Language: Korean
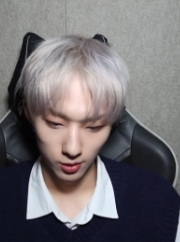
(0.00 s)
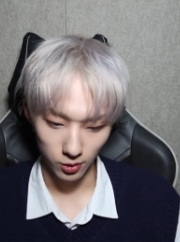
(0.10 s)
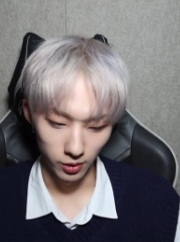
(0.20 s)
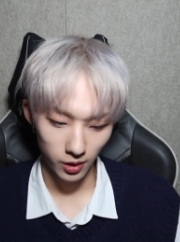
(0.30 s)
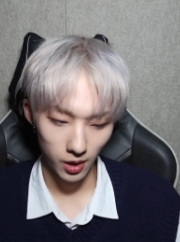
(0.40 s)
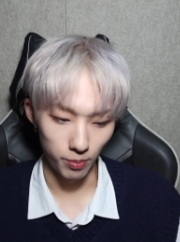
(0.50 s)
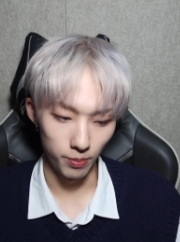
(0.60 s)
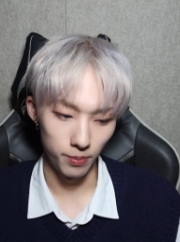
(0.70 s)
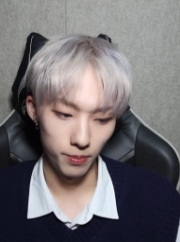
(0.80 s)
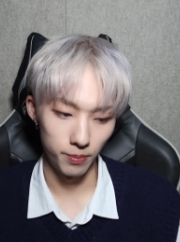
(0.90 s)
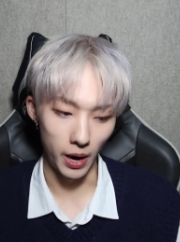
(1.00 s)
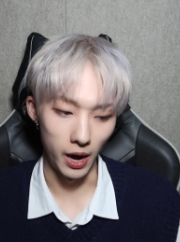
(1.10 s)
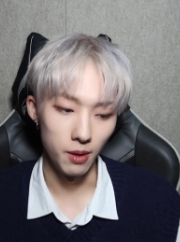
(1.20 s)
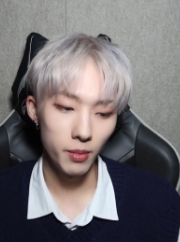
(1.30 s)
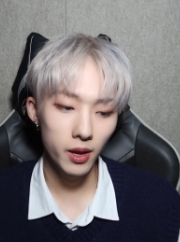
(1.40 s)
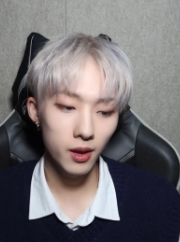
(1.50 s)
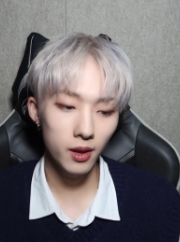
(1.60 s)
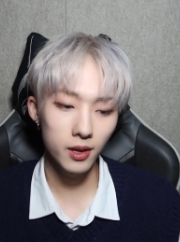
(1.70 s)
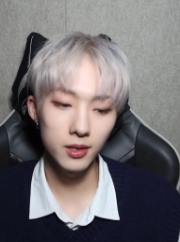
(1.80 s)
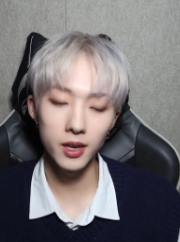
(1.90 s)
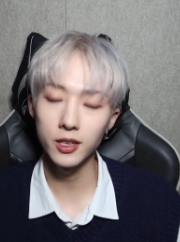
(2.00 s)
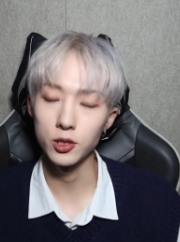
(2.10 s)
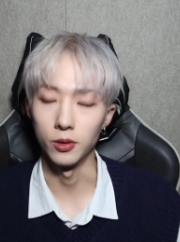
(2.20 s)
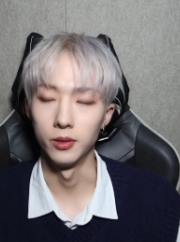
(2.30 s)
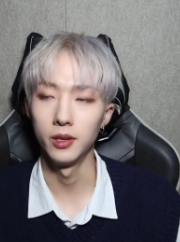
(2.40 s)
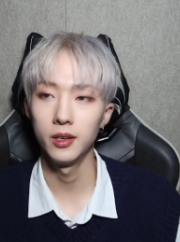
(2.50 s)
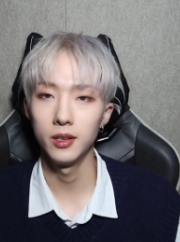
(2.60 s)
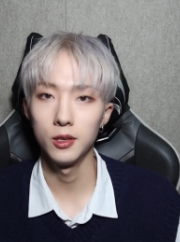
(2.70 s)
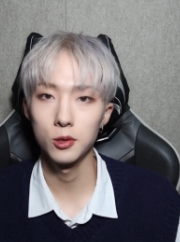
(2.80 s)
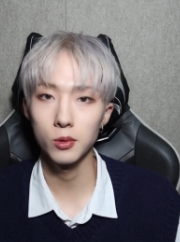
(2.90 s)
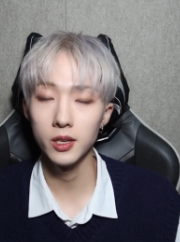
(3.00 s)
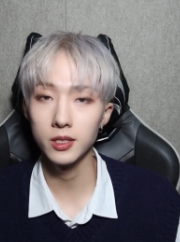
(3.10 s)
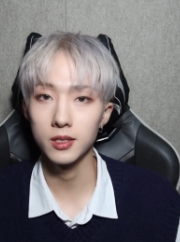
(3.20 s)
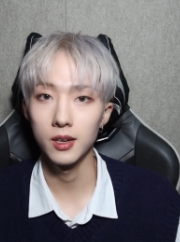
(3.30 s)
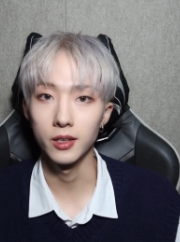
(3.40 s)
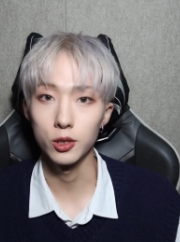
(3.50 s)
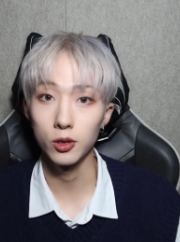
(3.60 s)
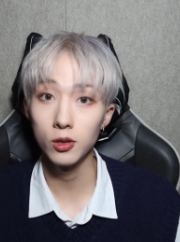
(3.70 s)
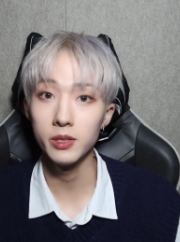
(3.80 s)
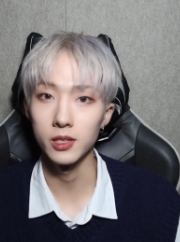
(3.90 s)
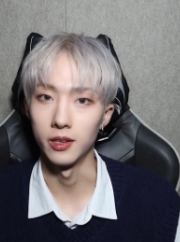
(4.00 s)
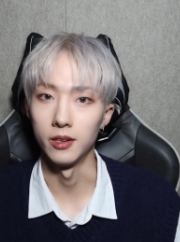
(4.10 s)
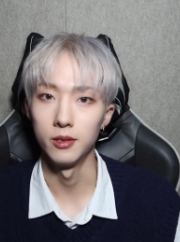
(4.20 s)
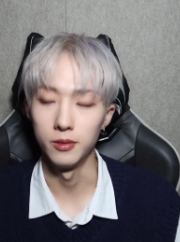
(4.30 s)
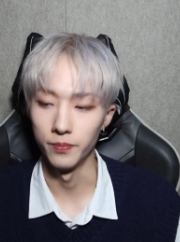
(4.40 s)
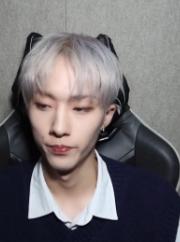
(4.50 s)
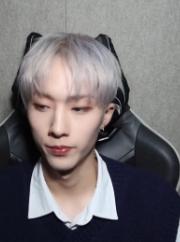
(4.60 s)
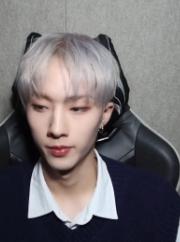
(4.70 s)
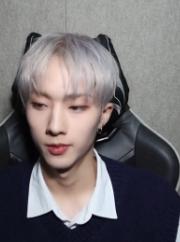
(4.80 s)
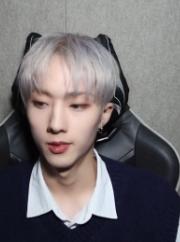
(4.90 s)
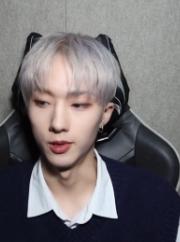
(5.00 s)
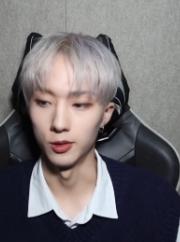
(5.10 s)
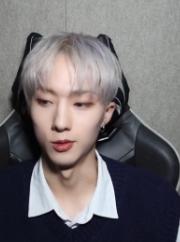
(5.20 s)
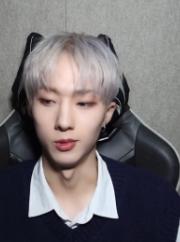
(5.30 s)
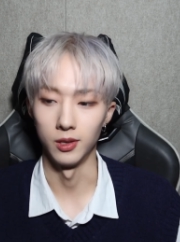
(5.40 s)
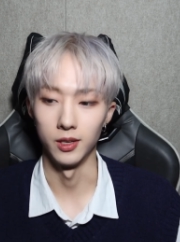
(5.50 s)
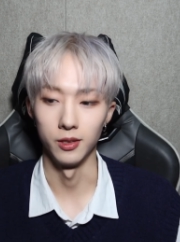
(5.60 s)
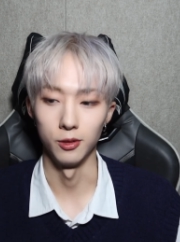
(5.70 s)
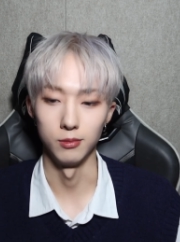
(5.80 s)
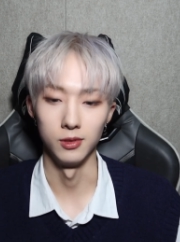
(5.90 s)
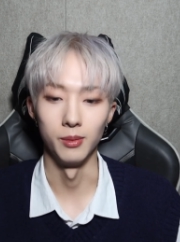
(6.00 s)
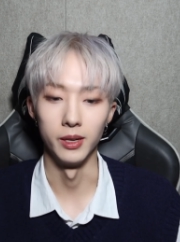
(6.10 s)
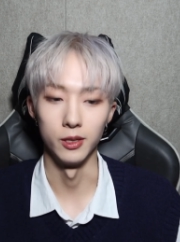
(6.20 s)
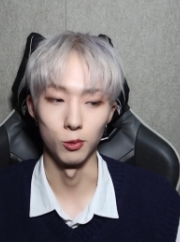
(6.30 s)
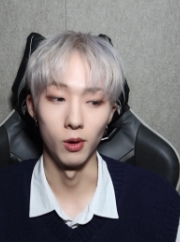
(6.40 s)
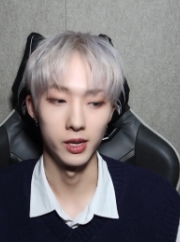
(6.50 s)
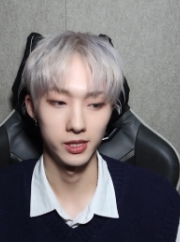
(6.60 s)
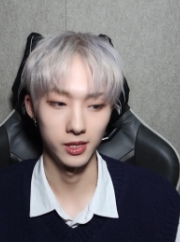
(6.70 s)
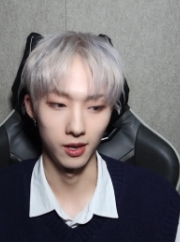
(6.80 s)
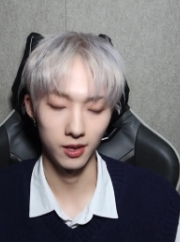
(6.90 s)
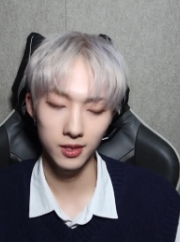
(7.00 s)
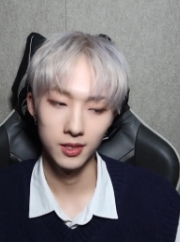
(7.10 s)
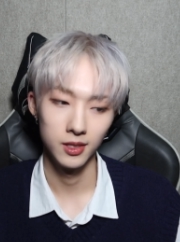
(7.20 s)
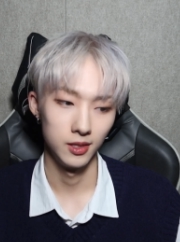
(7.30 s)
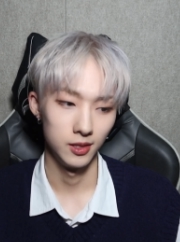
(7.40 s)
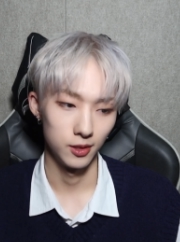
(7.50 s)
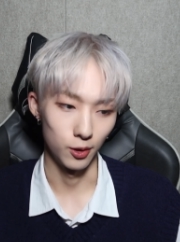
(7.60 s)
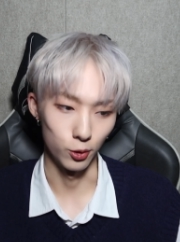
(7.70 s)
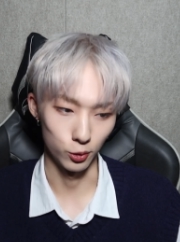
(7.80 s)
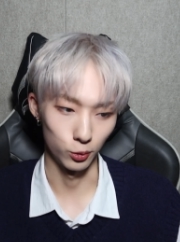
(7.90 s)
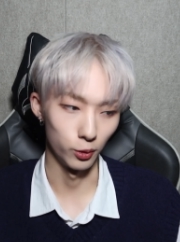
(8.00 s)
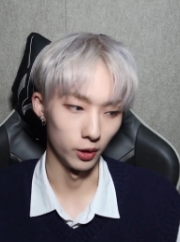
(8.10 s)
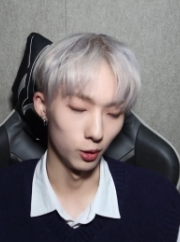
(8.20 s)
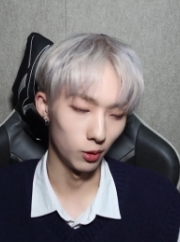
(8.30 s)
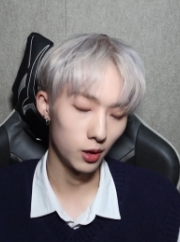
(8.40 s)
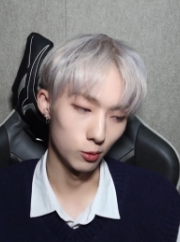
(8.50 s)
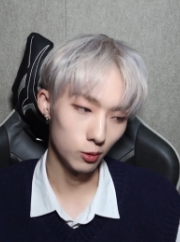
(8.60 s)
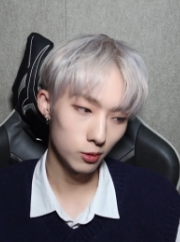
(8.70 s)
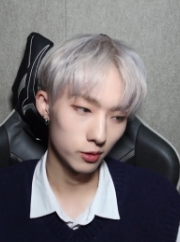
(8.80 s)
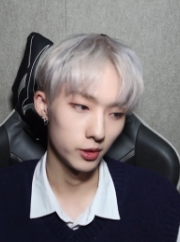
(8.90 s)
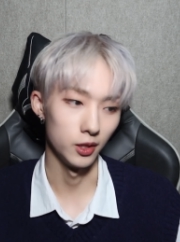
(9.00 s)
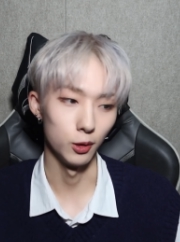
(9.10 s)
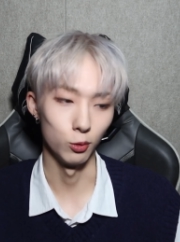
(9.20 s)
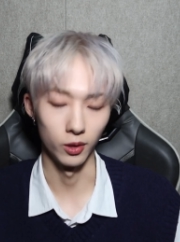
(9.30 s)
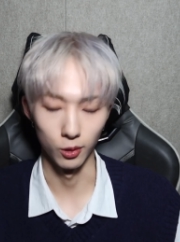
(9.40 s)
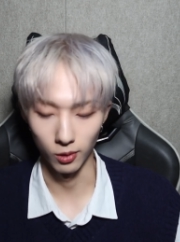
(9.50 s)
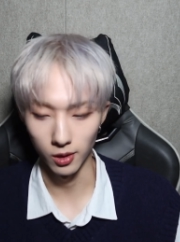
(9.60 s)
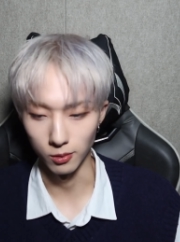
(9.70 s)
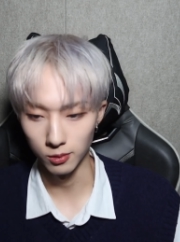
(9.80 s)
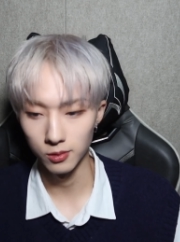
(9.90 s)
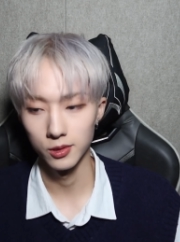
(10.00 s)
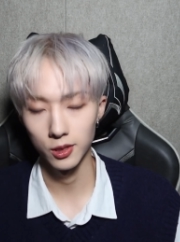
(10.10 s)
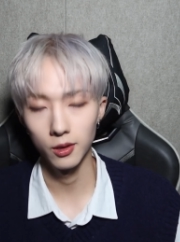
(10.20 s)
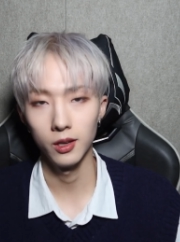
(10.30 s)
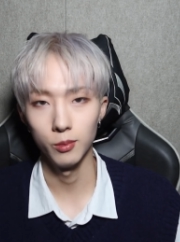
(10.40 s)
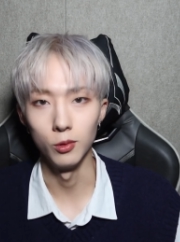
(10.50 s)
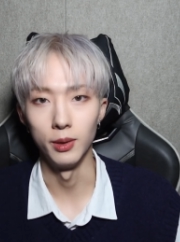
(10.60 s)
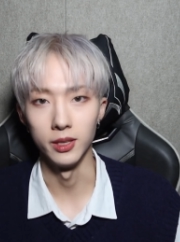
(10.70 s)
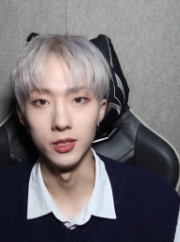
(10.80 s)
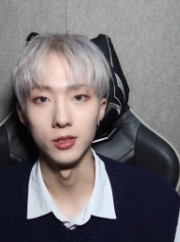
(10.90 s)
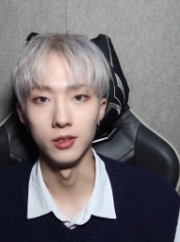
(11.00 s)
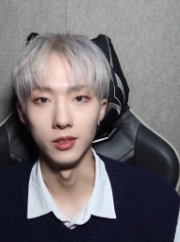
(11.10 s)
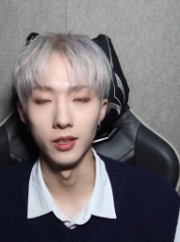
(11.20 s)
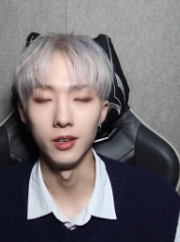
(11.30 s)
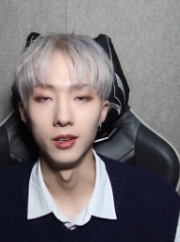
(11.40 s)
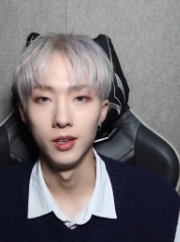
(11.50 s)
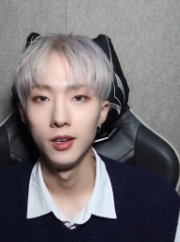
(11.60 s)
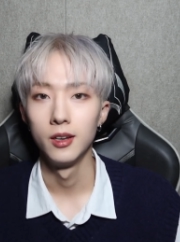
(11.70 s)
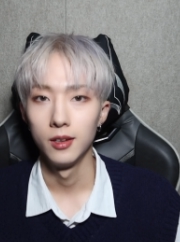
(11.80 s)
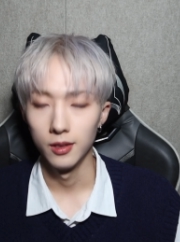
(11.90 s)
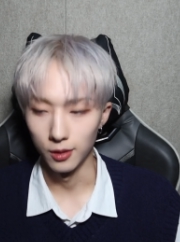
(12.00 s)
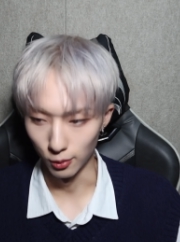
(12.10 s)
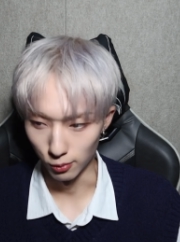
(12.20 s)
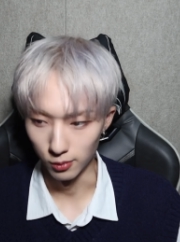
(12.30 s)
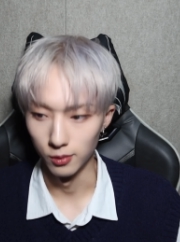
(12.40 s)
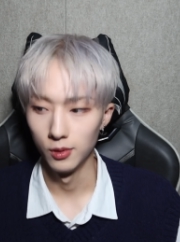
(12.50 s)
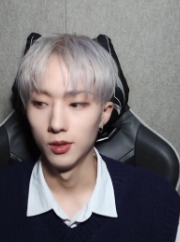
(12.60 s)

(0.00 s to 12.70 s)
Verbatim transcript: 저희가 발매를 하기 전에 쇼케이스를 한 게 처음이잖아요. 그래서 뭔가 여러분들 많이 좋아하실까 걱정도 되기도 하고 기대도 되기도 하고 설레임도 많이 있었는데 그래도